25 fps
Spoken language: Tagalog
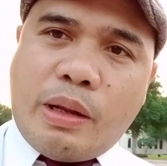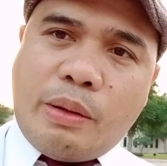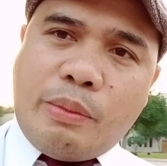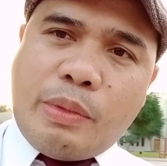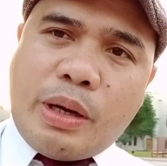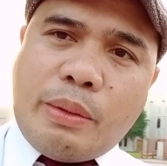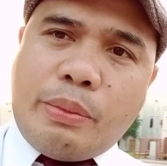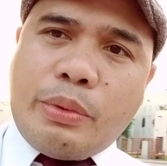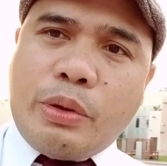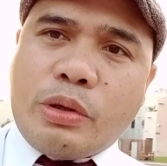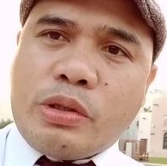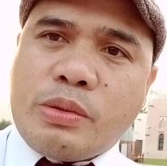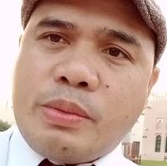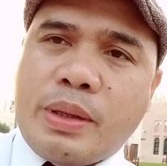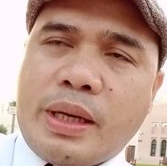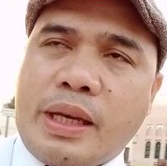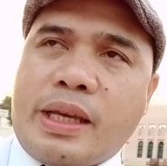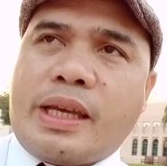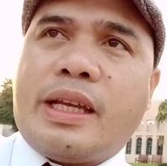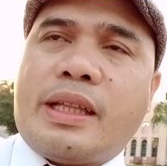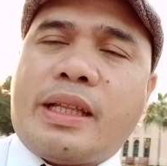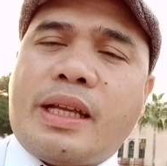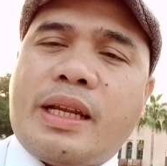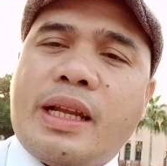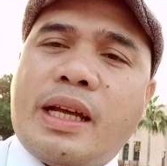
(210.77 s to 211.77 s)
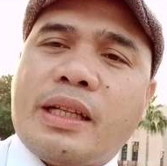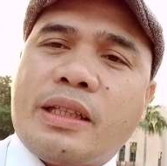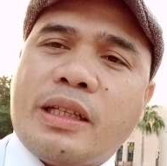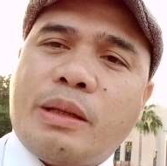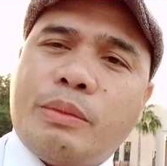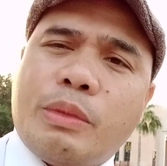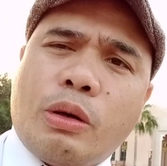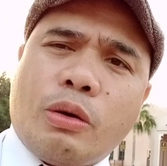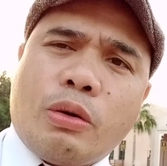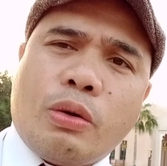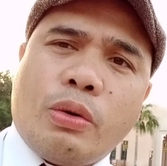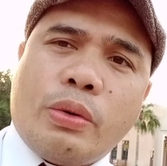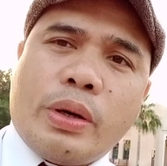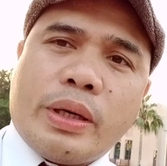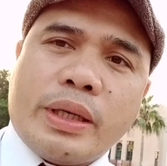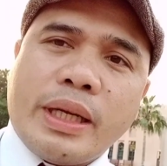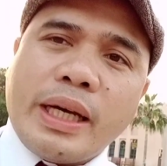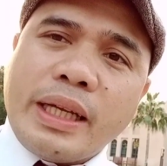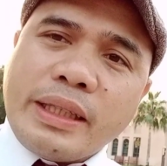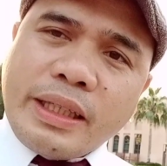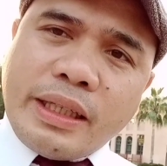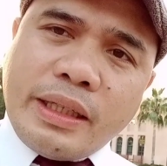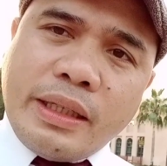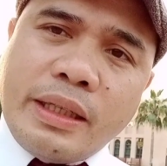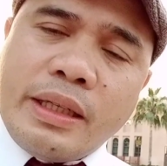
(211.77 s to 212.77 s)
lang mga views makikita natin makukuha
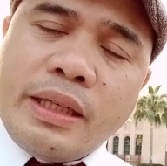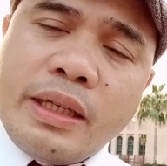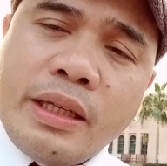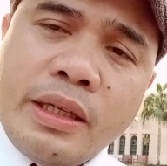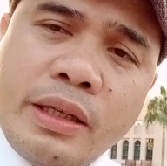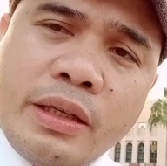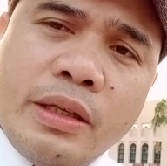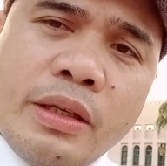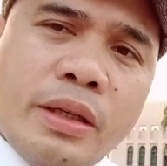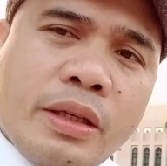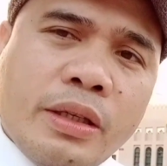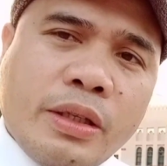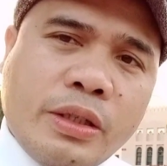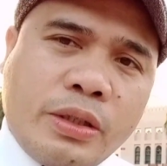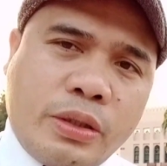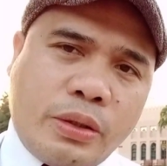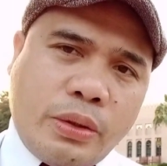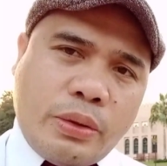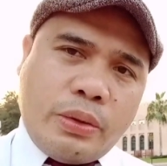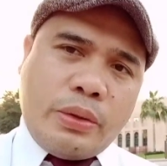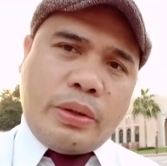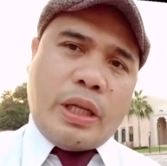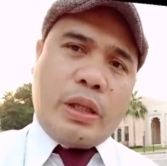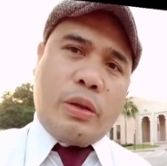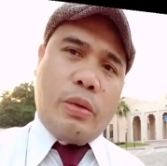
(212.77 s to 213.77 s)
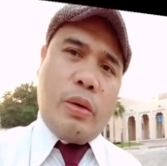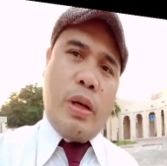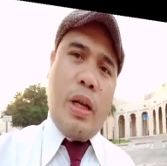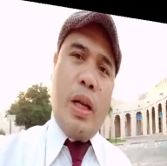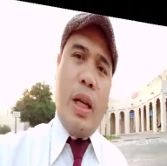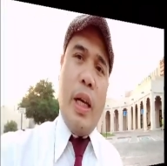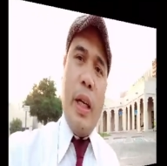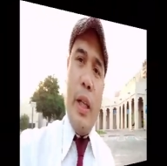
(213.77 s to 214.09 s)
natin So natural